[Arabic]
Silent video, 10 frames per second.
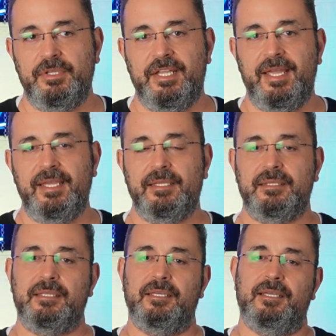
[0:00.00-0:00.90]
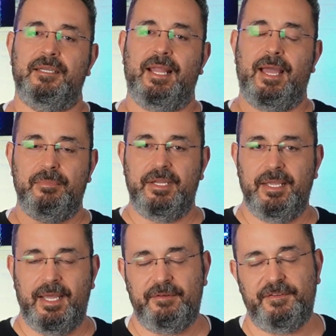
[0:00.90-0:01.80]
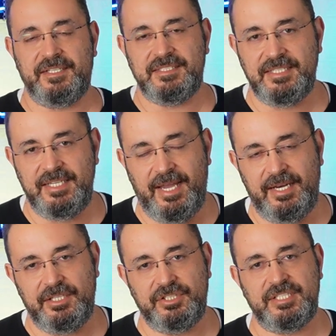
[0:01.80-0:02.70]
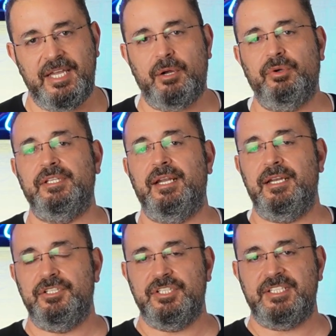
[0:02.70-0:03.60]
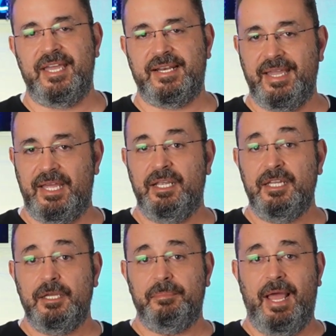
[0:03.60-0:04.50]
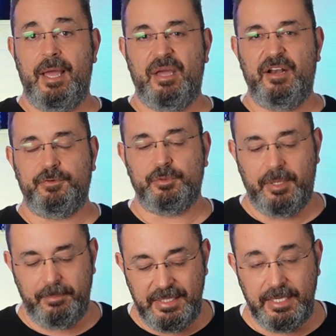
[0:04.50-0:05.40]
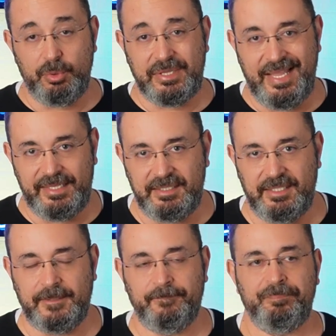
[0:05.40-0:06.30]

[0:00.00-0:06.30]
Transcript: بدايه آه، الحمله الفرنسيه على الجزائر او احتلال الجزائر كان بالعام 1830